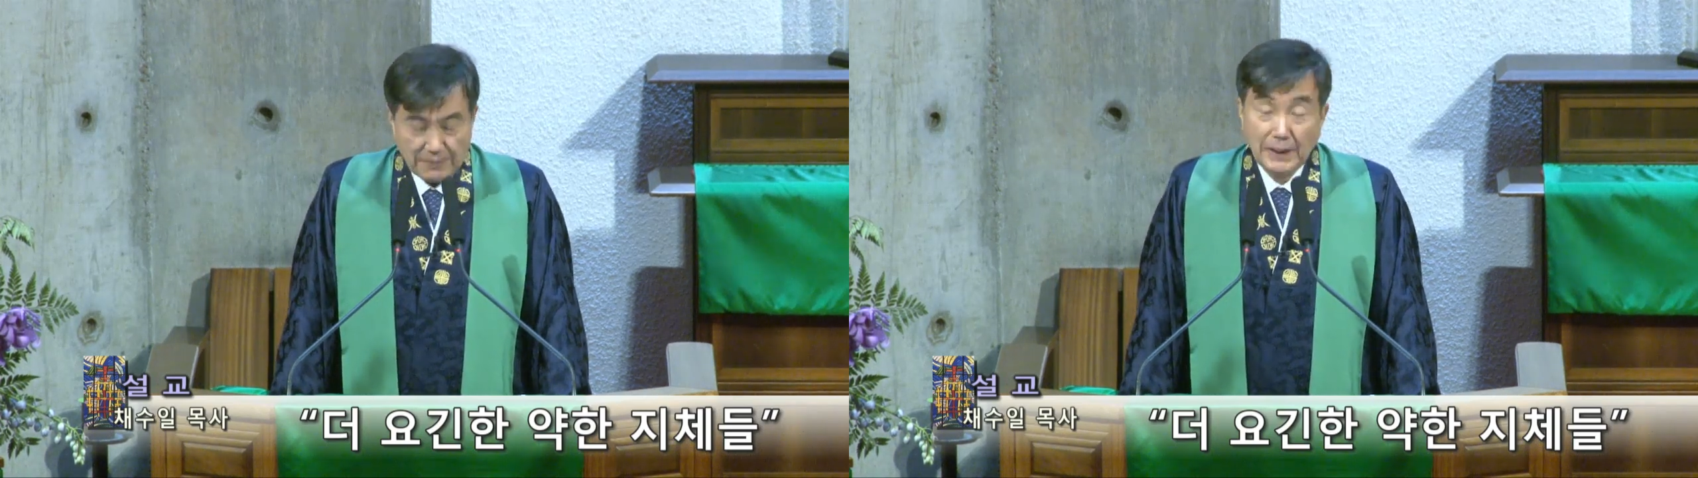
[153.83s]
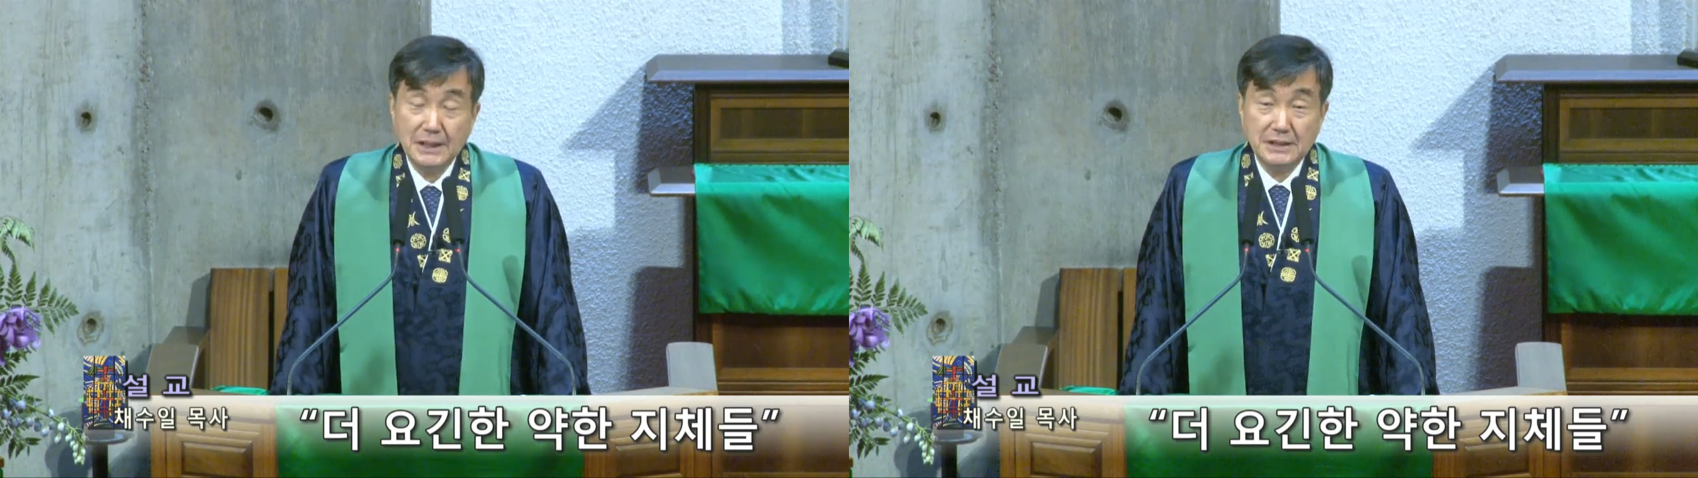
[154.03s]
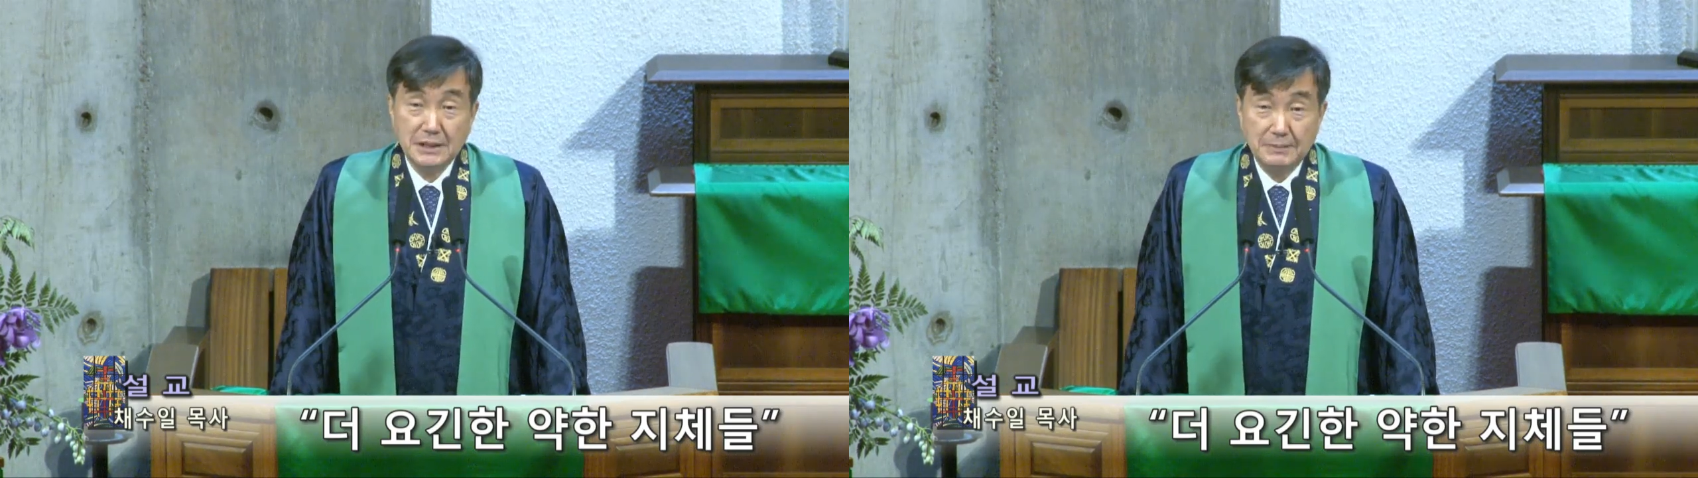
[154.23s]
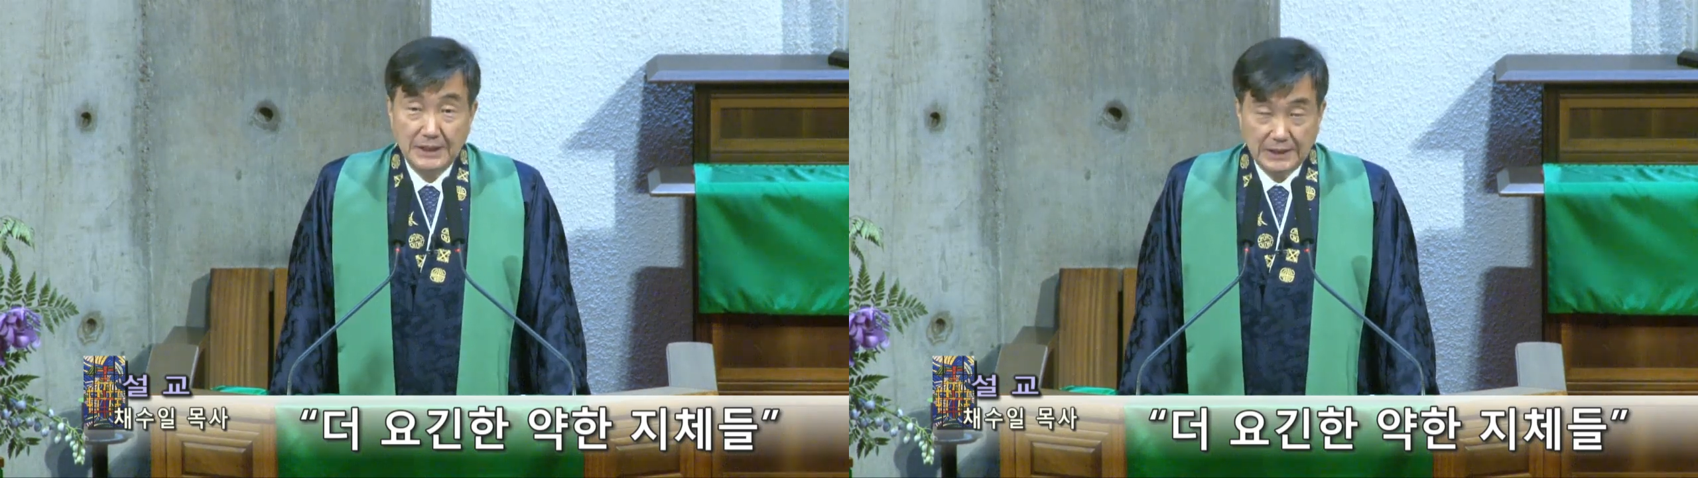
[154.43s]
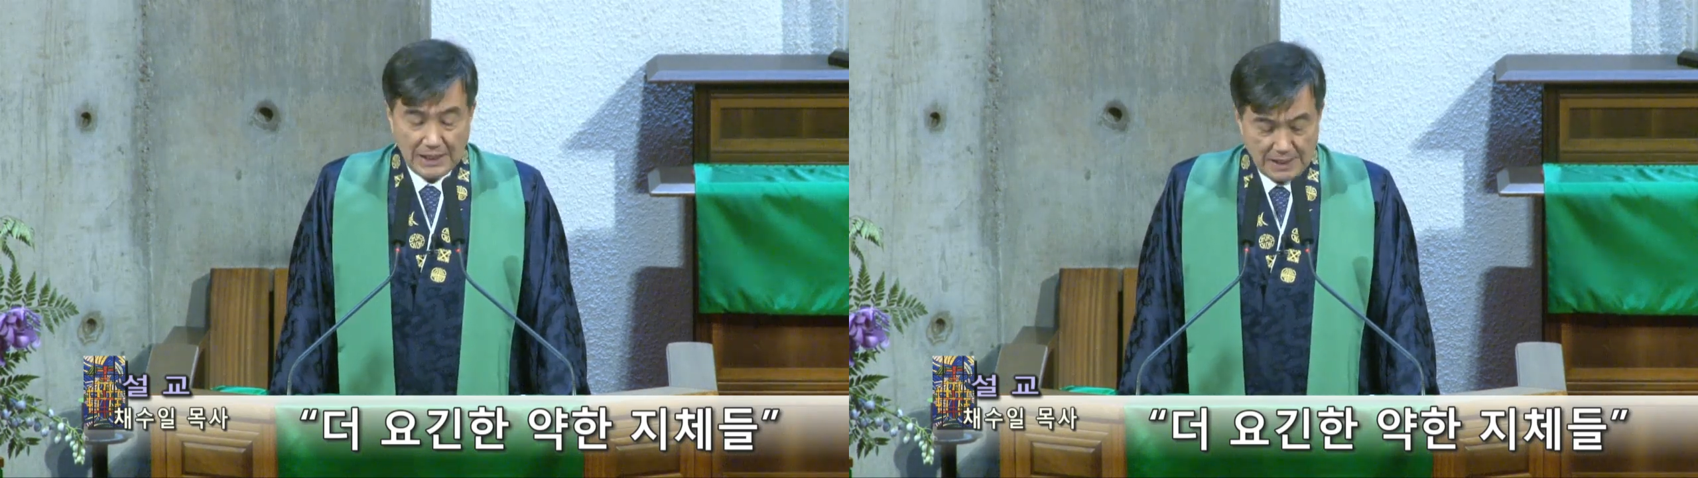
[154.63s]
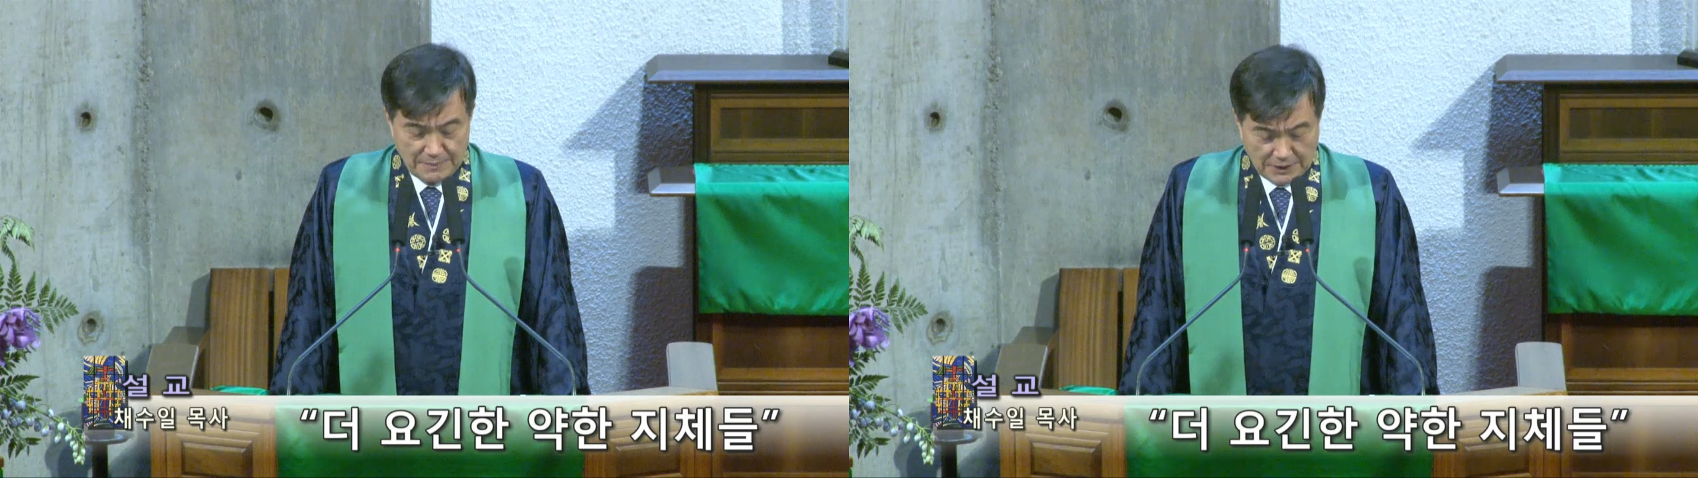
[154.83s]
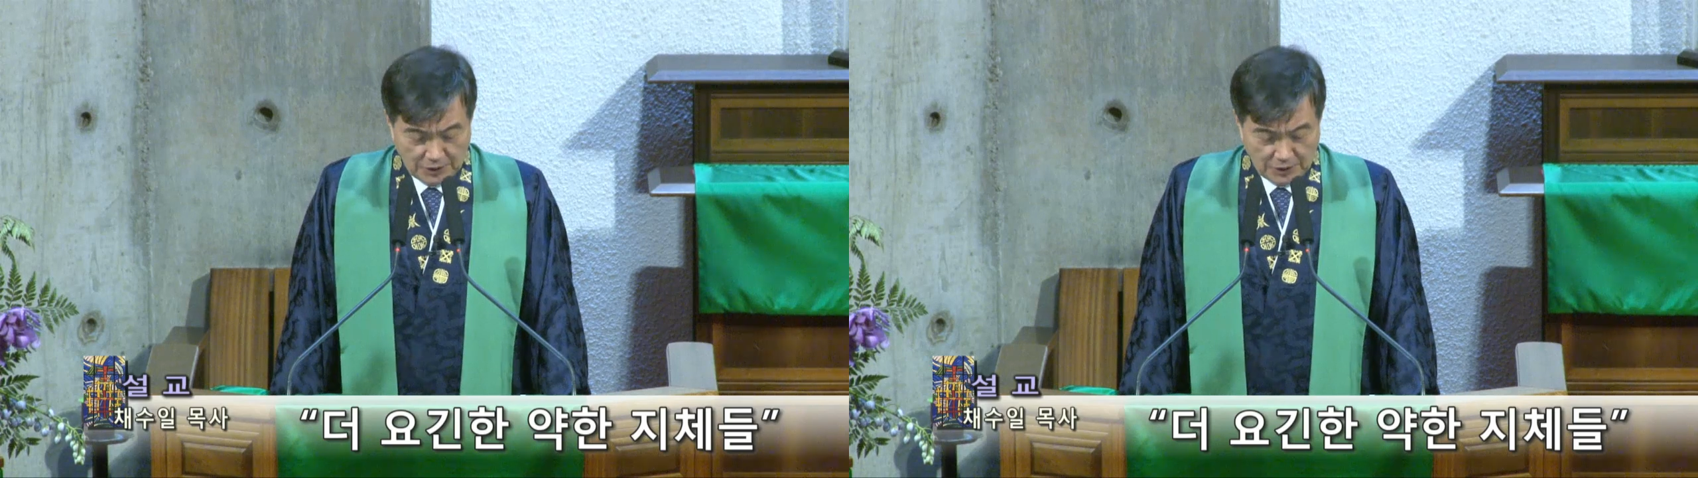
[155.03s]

82달러만